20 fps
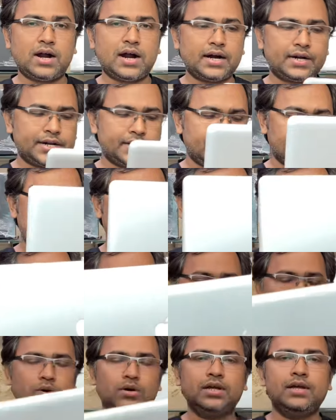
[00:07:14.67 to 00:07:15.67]
আঠাইশ হাজার
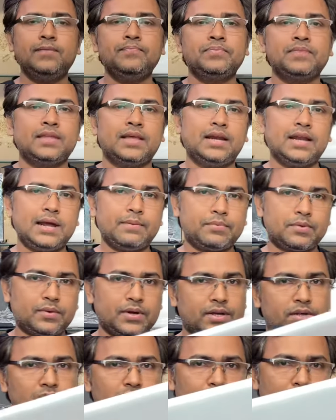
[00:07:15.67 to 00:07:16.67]
টাকা হলে
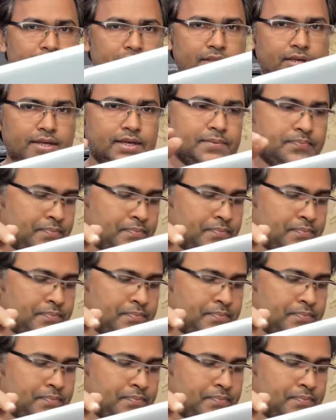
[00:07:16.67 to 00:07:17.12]
ল্যাপটপটা কিন্তু আমাদের থেকে